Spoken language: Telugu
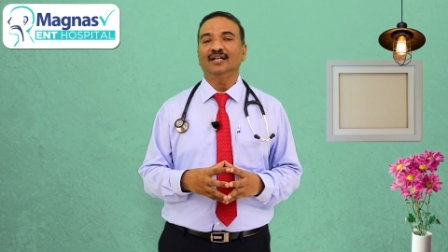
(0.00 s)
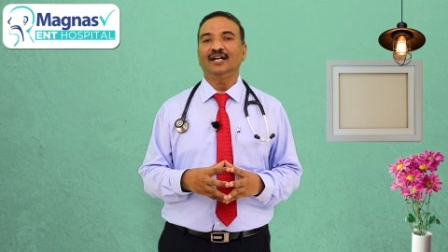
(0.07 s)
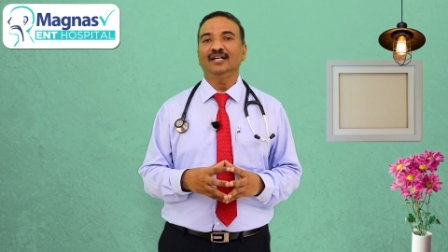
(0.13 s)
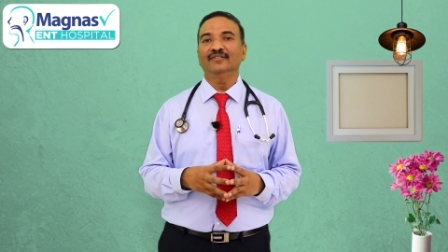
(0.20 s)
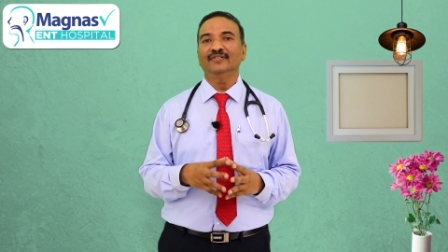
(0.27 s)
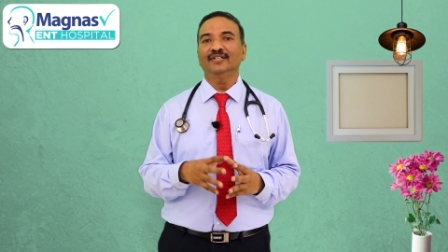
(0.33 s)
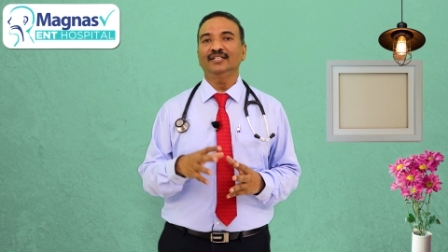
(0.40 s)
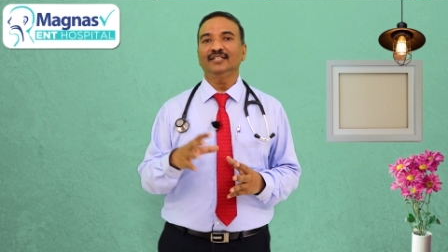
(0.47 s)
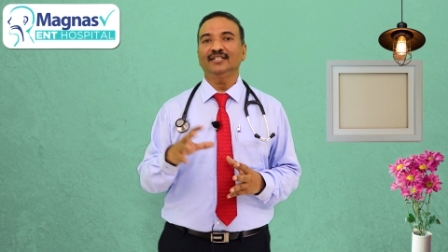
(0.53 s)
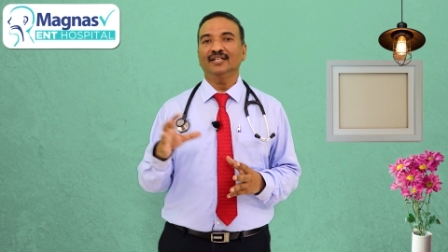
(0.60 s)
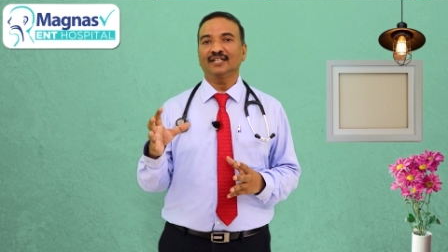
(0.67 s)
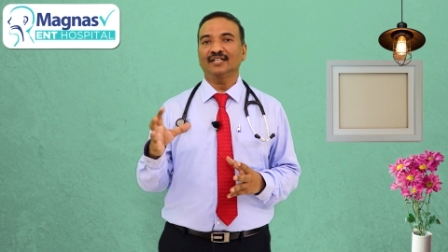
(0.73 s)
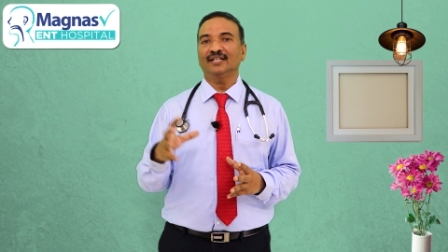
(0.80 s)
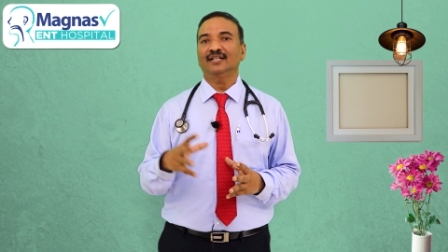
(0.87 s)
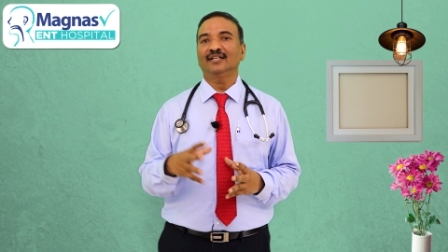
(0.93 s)
అటువంటి
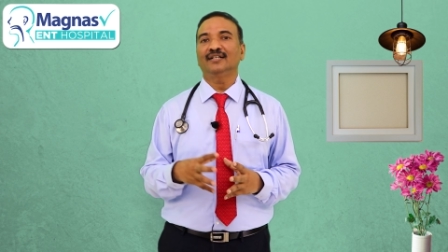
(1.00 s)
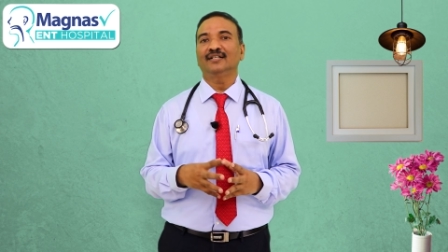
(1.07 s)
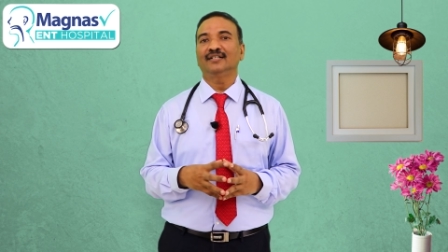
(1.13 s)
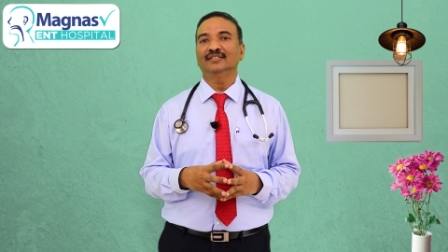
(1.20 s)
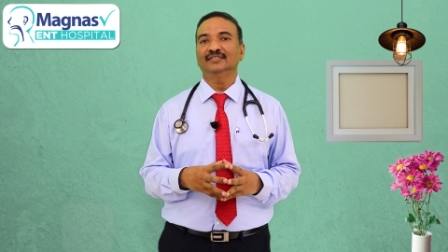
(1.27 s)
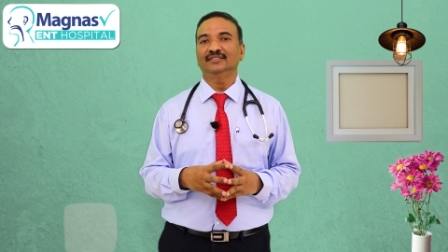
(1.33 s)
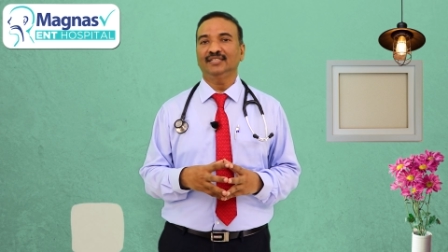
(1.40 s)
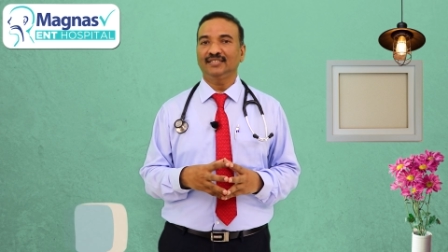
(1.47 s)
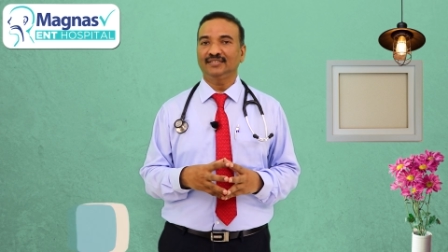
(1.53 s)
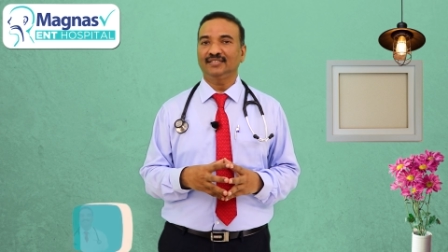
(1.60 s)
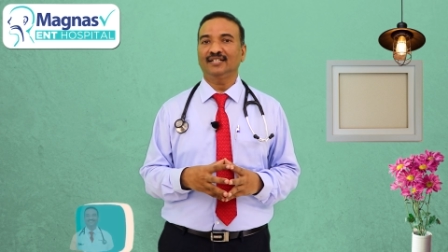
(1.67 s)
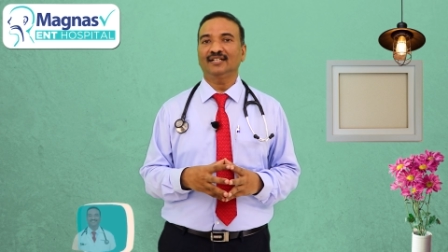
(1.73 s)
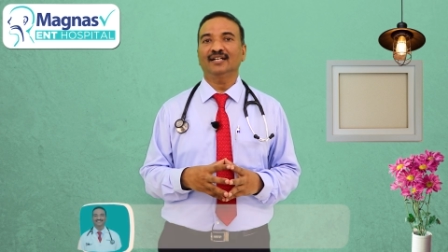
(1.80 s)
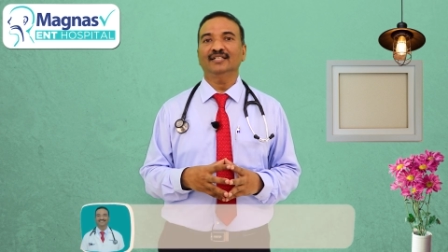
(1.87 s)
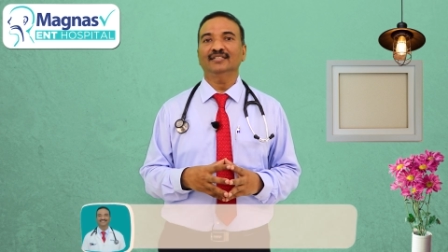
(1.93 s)
గనక
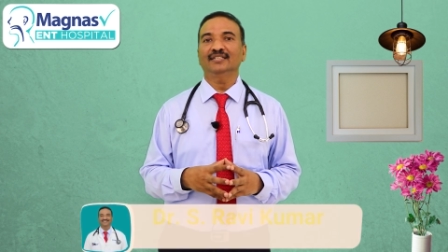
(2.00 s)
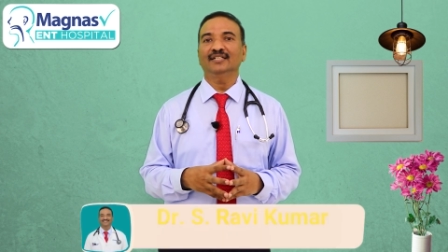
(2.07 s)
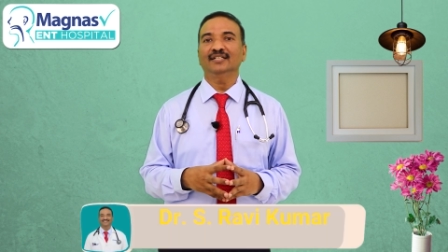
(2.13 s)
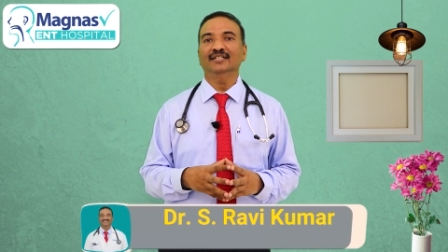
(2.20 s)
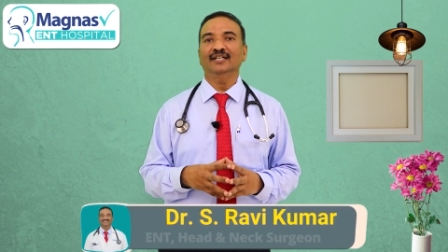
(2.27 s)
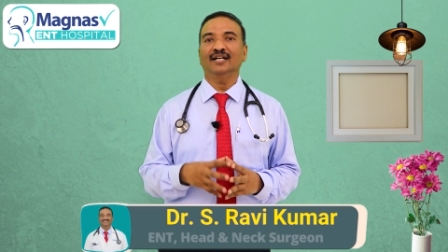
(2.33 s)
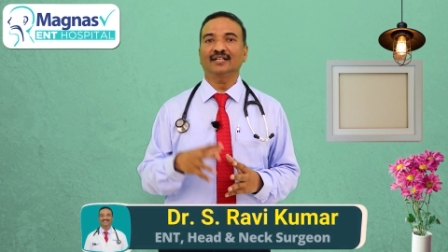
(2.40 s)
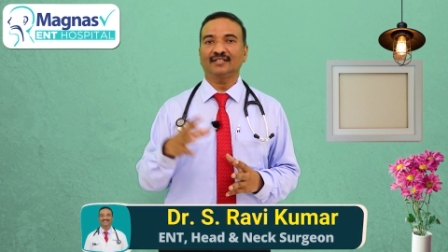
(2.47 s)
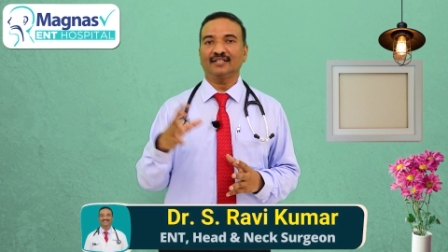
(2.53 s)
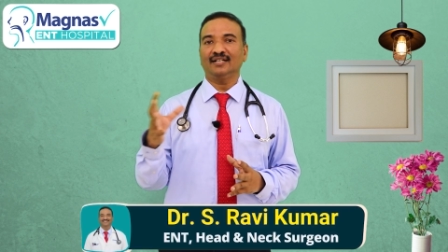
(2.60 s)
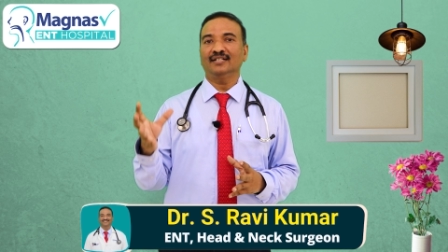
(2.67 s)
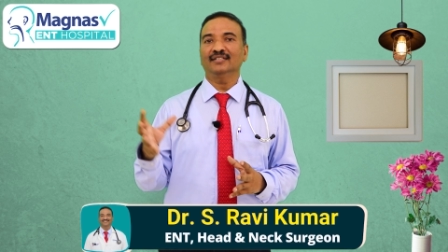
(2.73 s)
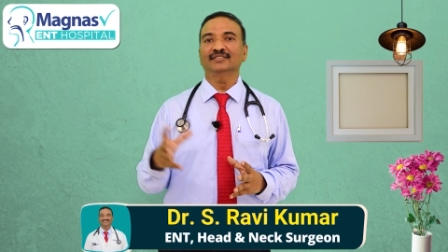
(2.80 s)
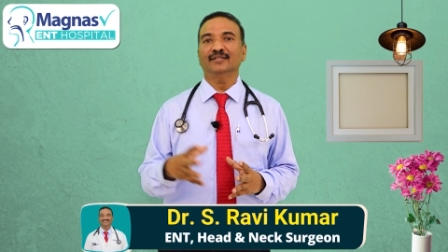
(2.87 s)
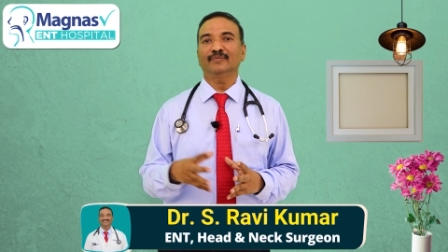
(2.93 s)
చేసినట్లయితే డాక్టర్
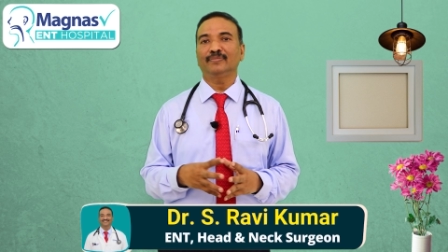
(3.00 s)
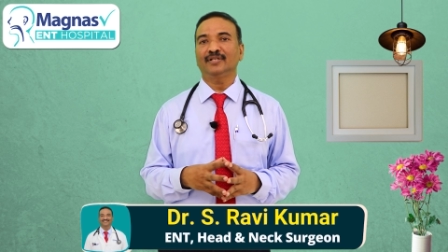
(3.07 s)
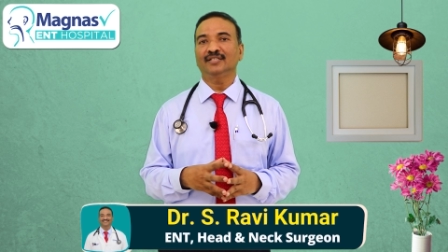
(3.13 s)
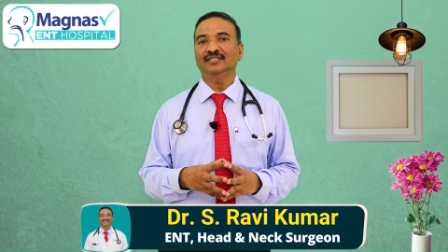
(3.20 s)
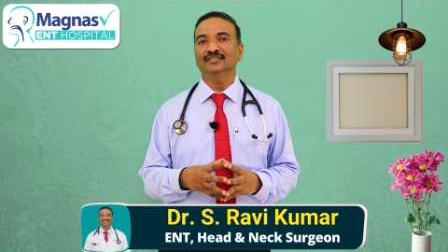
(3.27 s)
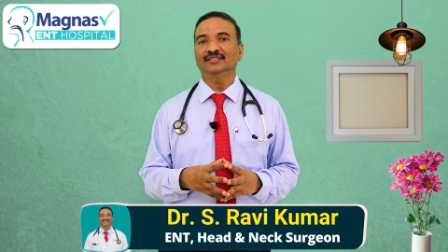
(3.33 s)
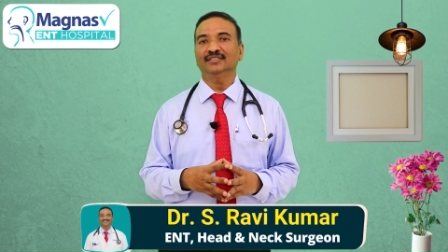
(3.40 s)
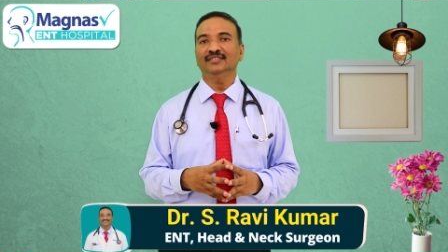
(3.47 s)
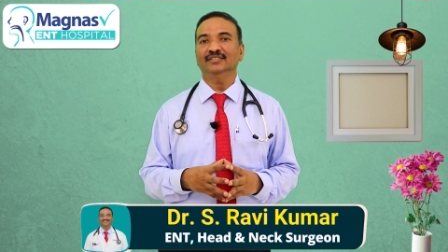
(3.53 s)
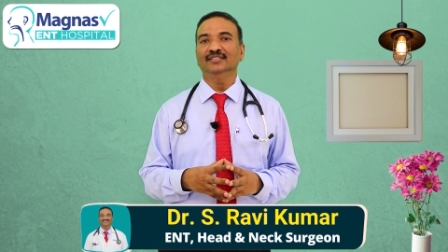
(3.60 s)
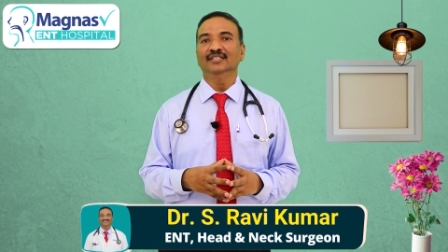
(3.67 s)
గారిని సంప్రదించి